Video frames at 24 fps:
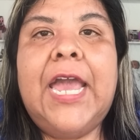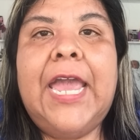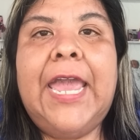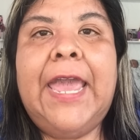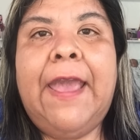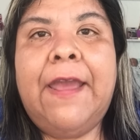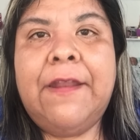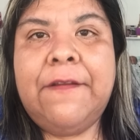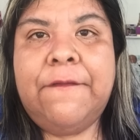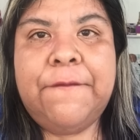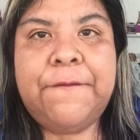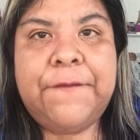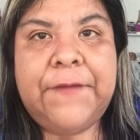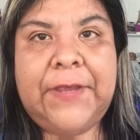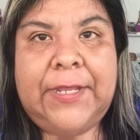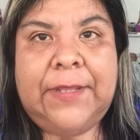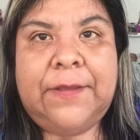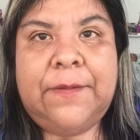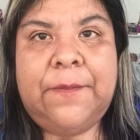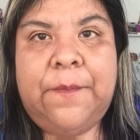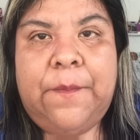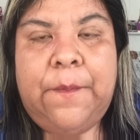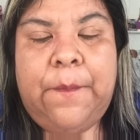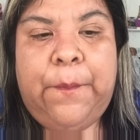En
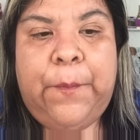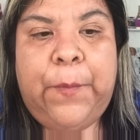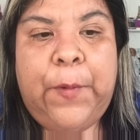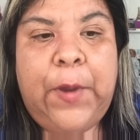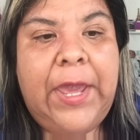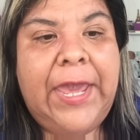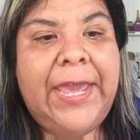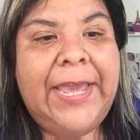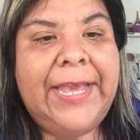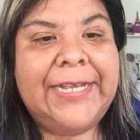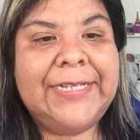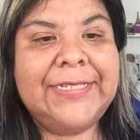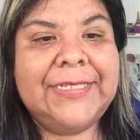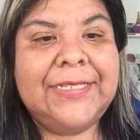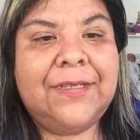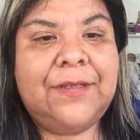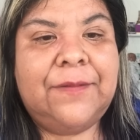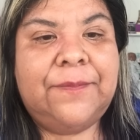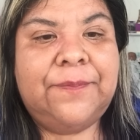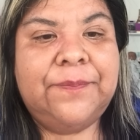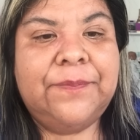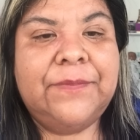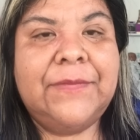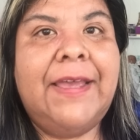fin, pues
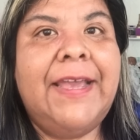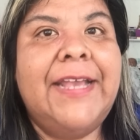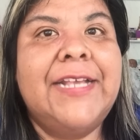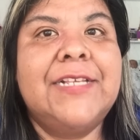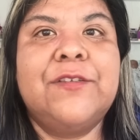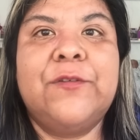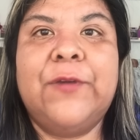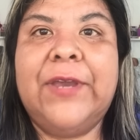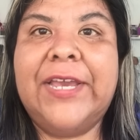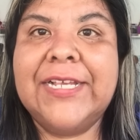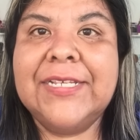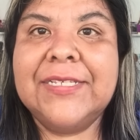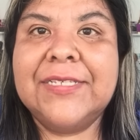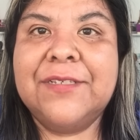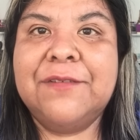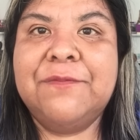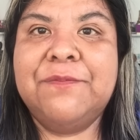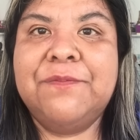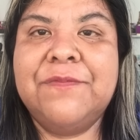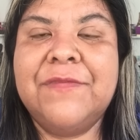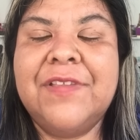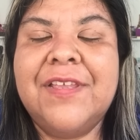eso es.